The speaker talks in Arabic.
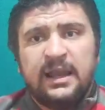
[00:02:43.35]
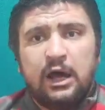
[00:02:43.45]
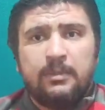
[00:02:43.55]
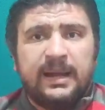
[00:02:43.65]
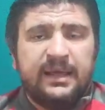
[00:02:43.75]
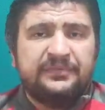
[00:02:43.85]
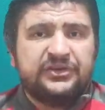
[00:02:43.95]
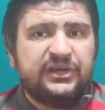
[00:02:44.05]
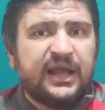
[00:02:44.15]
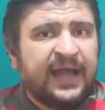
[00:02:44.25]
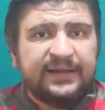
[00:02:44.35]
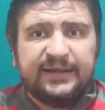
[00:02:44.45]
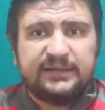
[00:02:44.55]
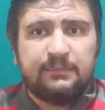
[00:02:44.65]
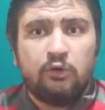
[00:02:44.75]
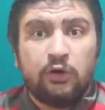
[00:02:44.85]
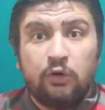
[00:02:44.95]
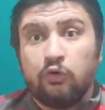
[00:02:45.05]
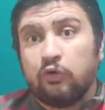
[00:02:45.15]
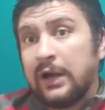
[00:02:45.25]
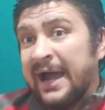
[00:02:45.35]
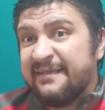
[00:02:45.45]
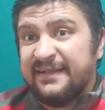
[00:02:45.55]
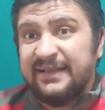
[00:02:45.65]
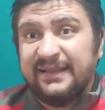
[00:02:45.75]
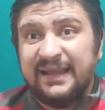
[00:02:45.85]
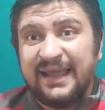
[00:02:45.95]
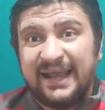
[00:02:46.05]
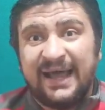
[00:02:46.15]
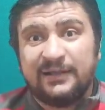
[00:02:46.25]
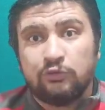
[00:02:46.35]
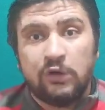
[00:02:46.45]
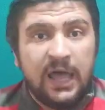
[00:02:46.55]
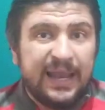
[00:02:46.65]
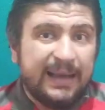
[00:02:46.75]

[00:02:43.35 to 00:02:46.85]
لو ما لعبش عادي جدا ممكن يخرج عكس النني اللي كان عنده